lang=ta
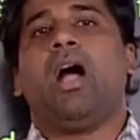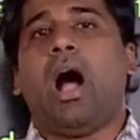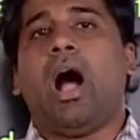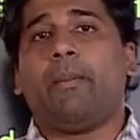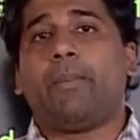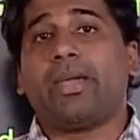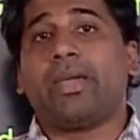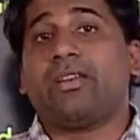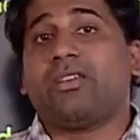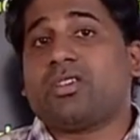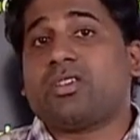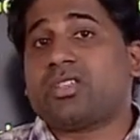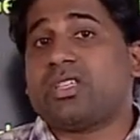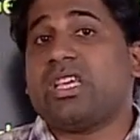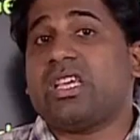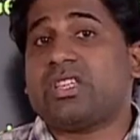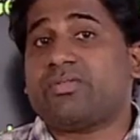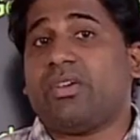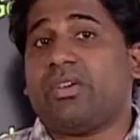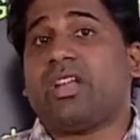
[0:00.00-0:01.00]
அப்போ இன்னும்
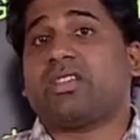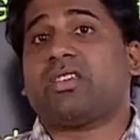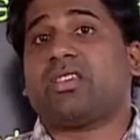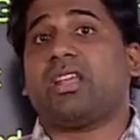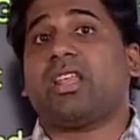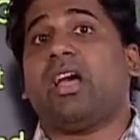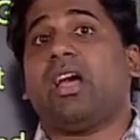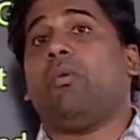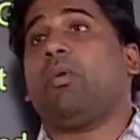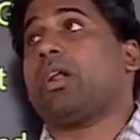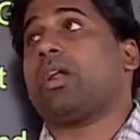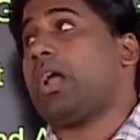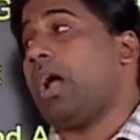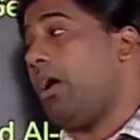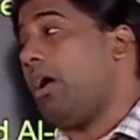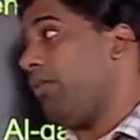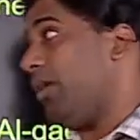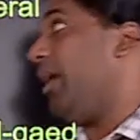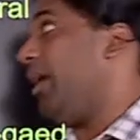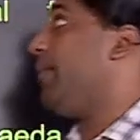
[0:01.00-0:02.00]
ஃபயர் சரியாக ஒர்க்
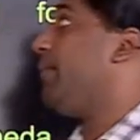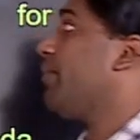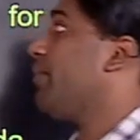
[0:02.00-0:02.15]
ஆகல